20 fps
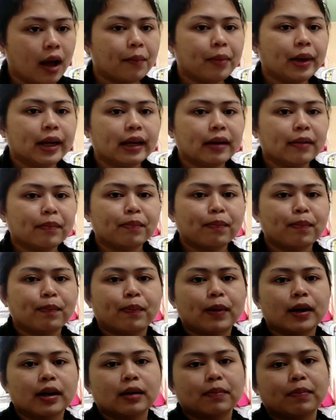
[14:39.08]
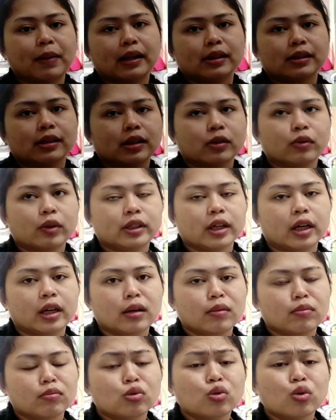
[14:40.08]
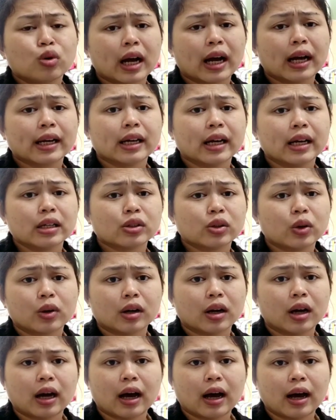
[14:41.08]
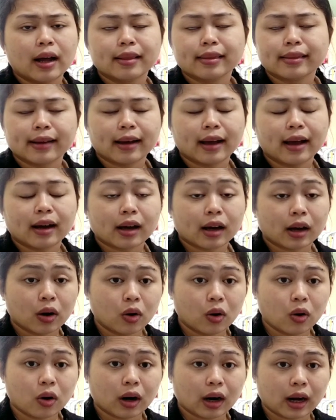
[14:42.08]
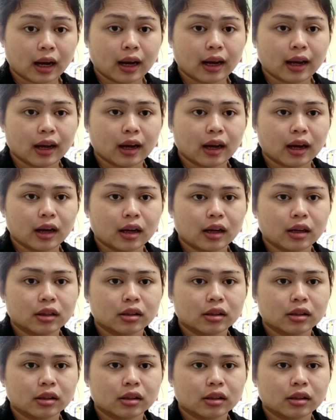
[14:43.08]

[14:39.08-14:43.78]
bikin uh, pangsit gue jadinya murah guys ora enteng akeh ora ya